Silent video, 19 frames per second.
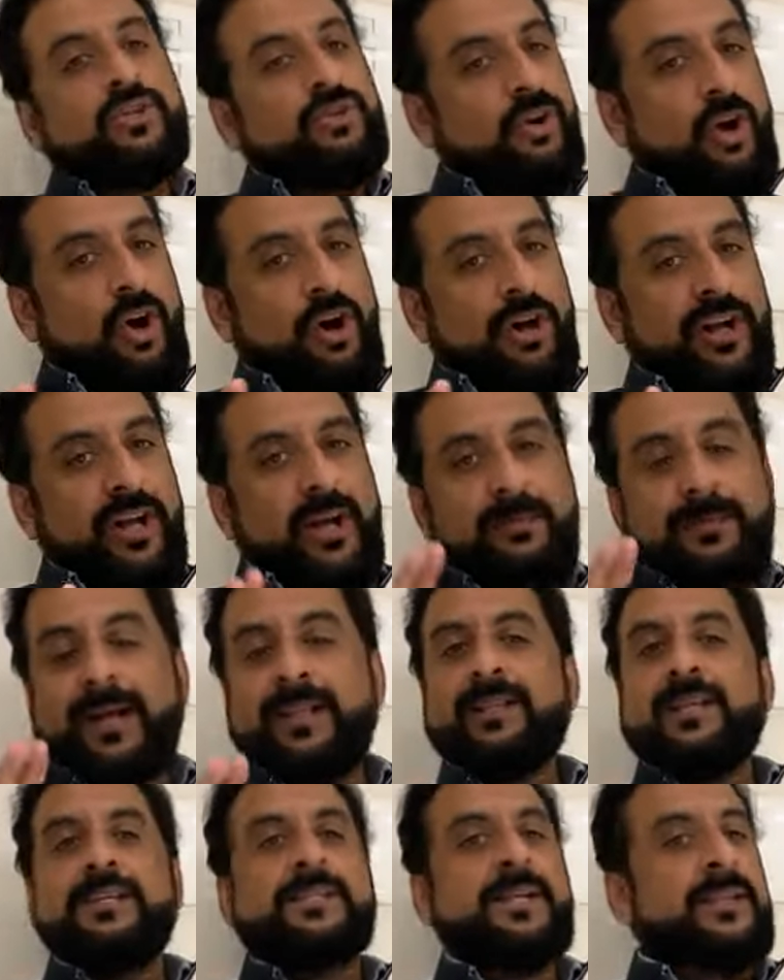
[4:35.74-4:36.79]
तो
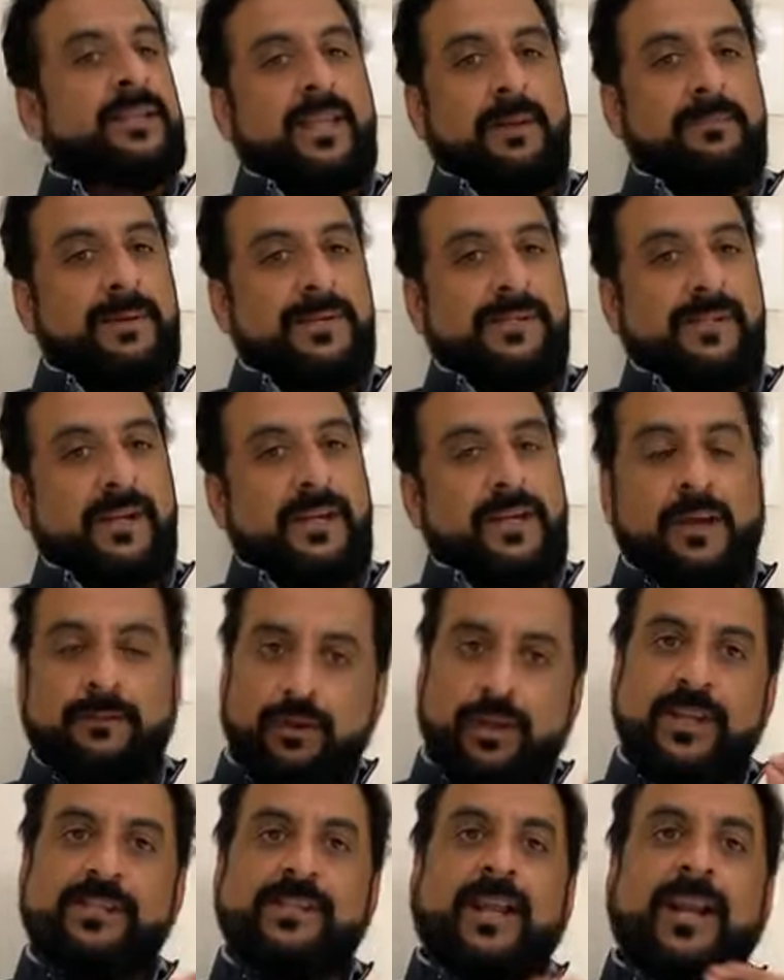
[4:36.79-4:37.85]
औरंगाबाद की जनता पिस रही है वो
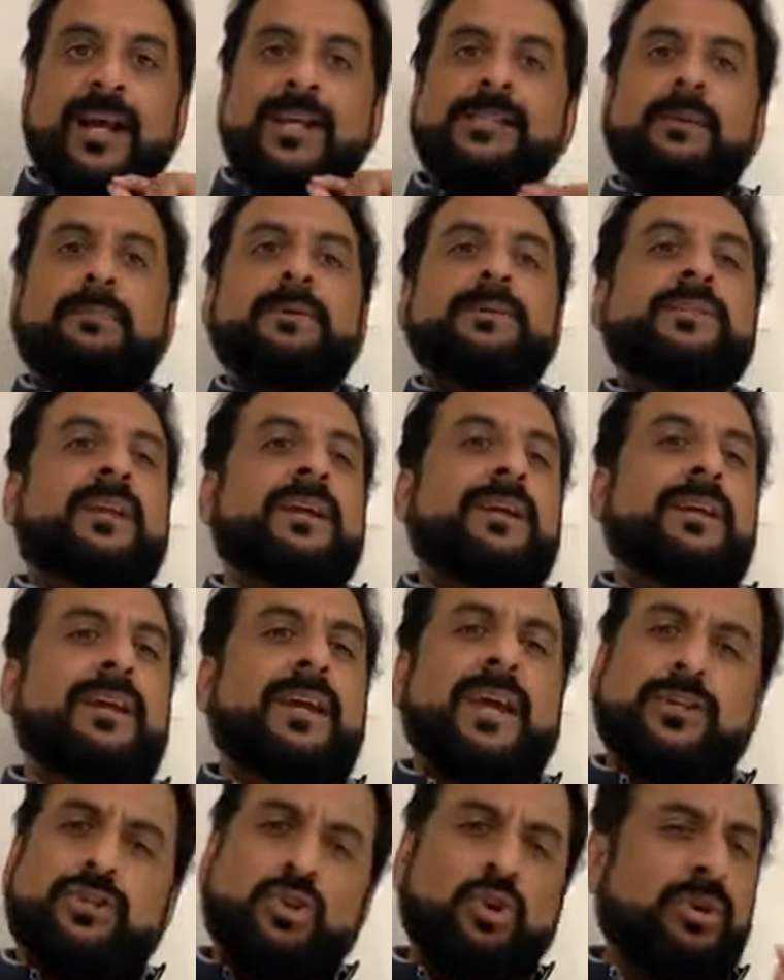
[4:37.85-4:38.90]
किस तरह से पिस रही है
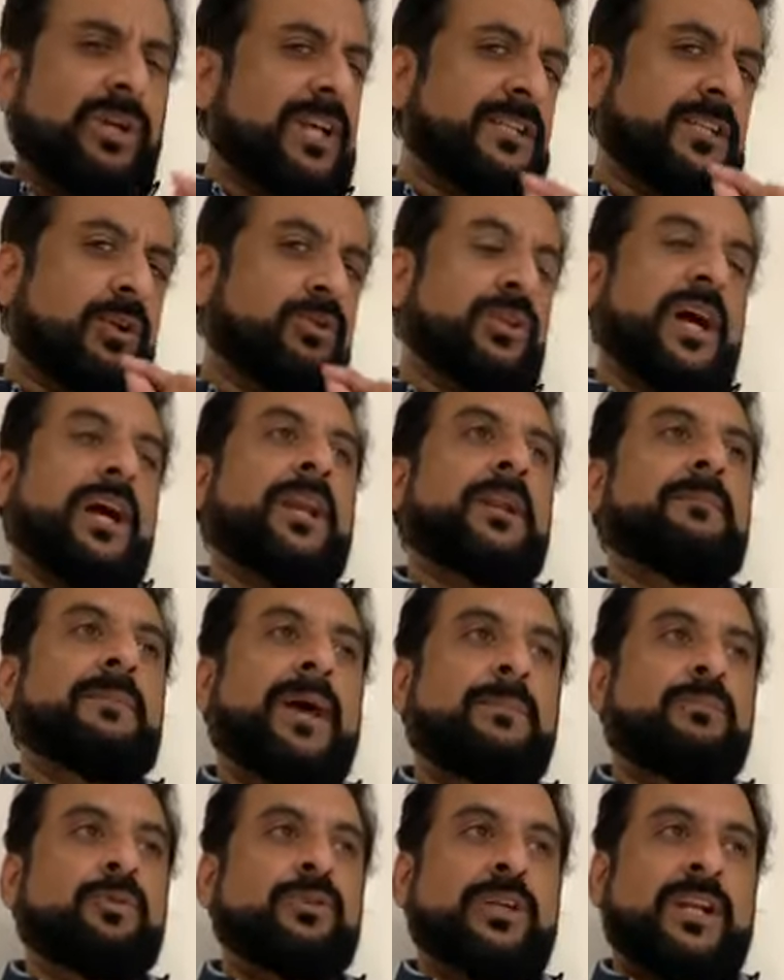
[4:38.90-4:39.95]
एक छोटा सा उदाहरण मैं
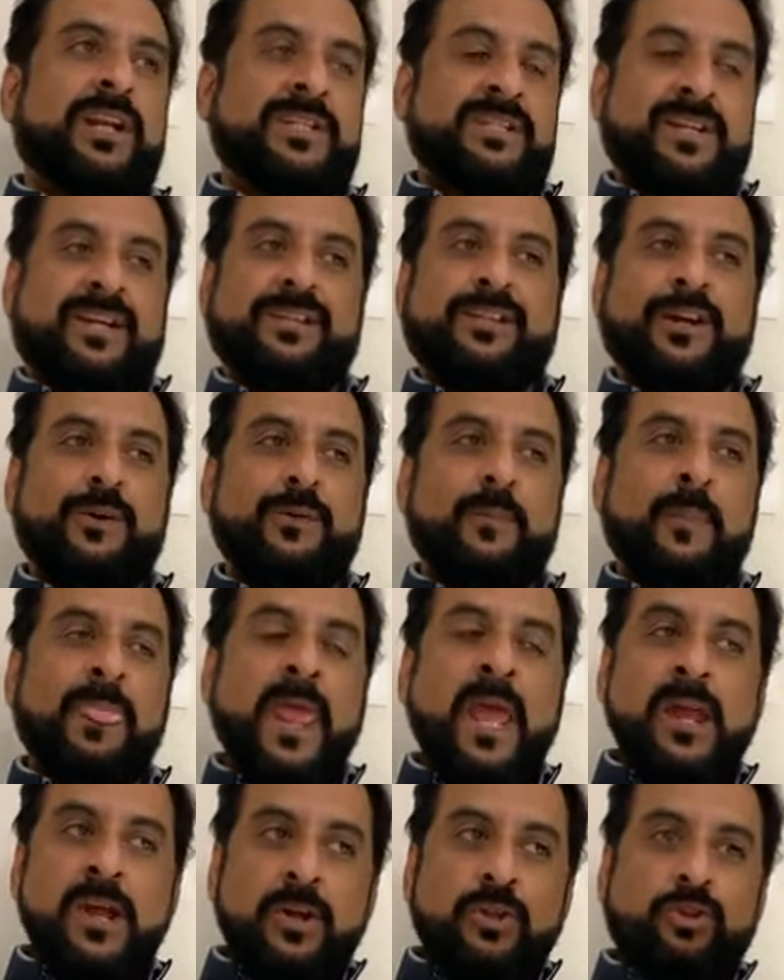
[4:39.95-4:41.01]
आपको देना चाहता हूं
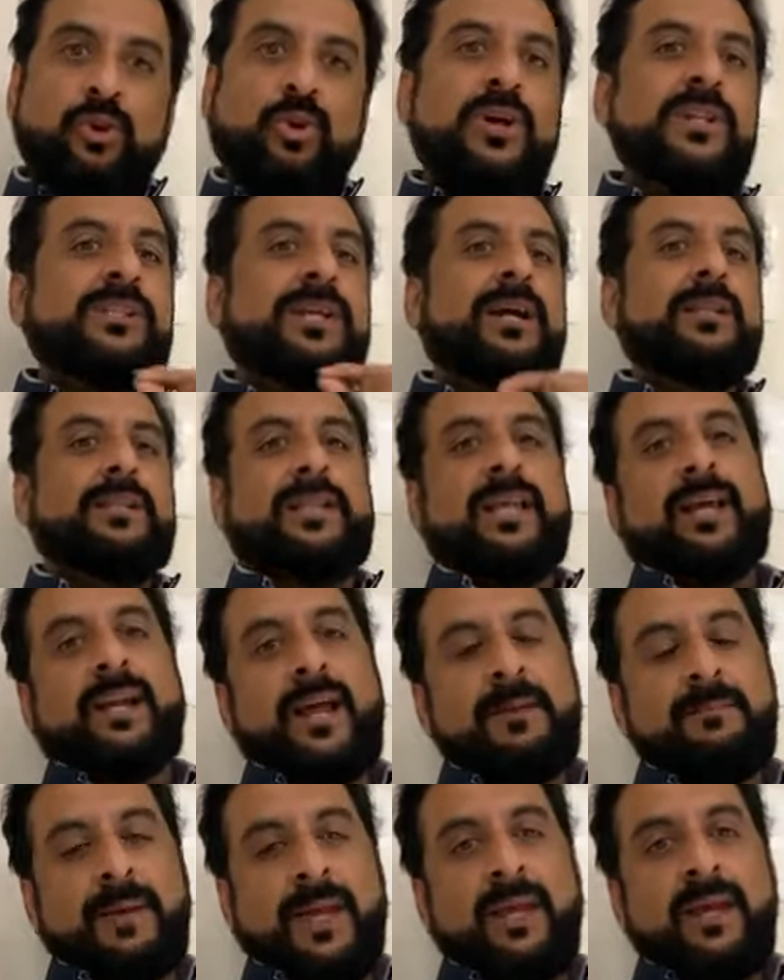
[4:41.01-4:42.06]

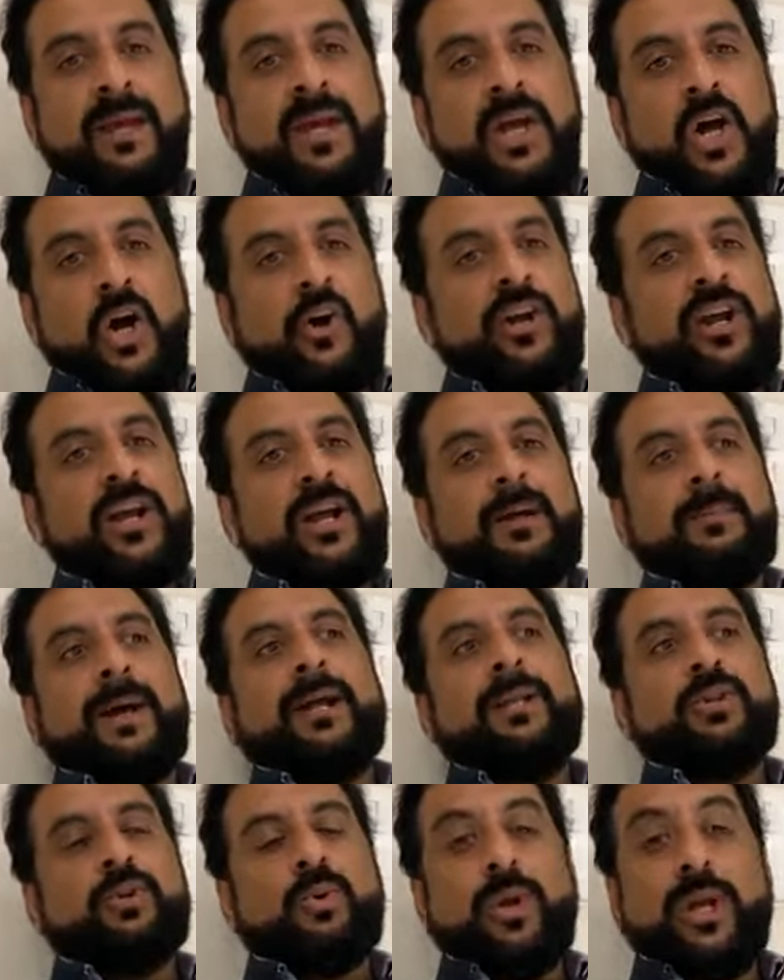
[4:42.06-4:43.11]
दो में
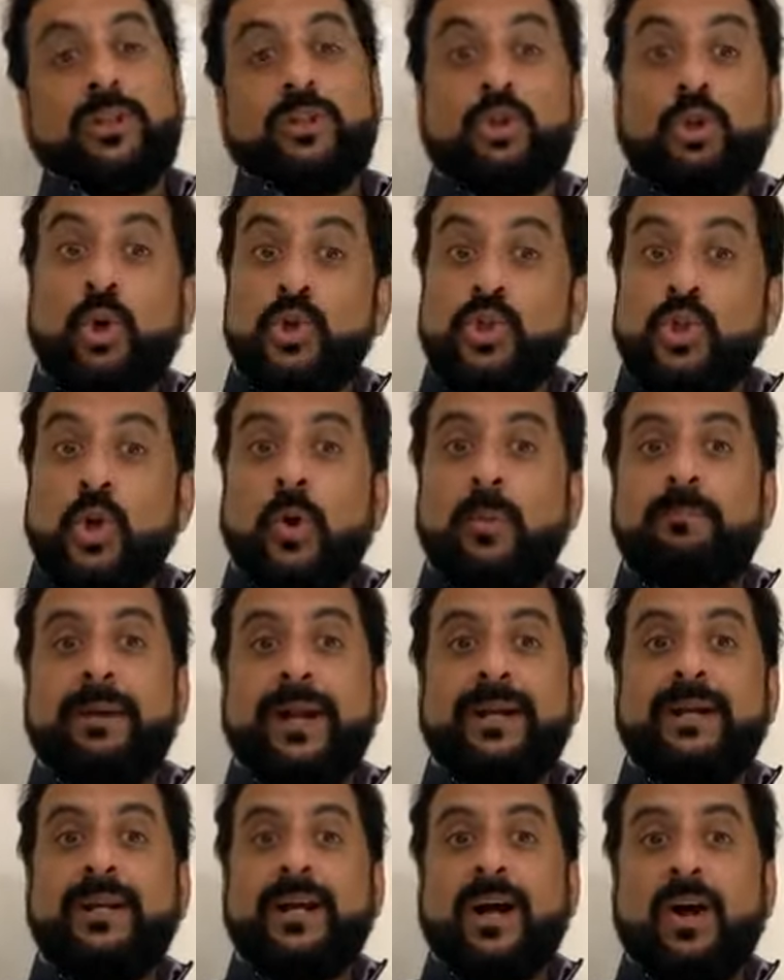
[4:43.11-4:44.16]
औरंगाबाद को एक दो
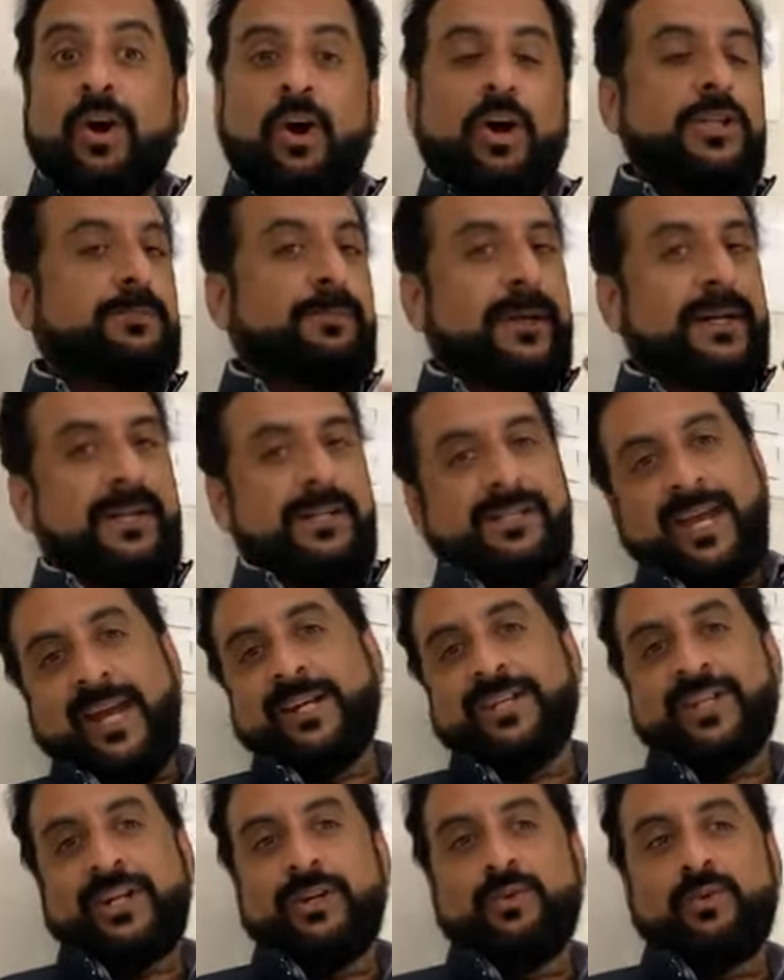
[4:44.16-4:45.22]
बेड का हॉस्पिटल
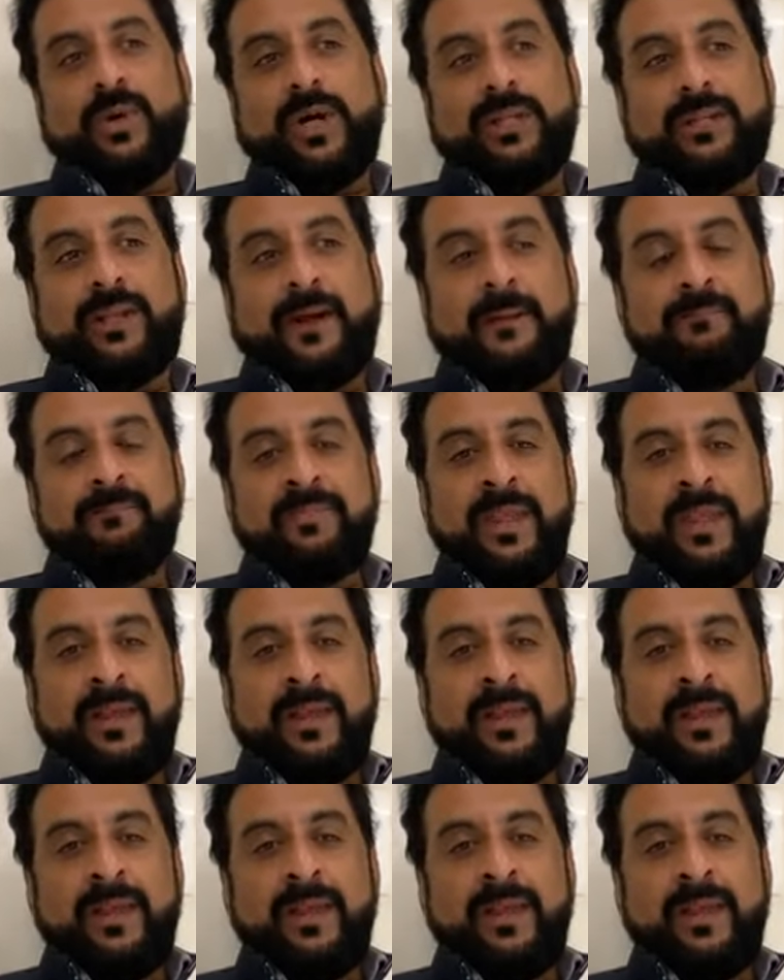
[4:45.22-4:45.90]
सैंक्शन हुआ था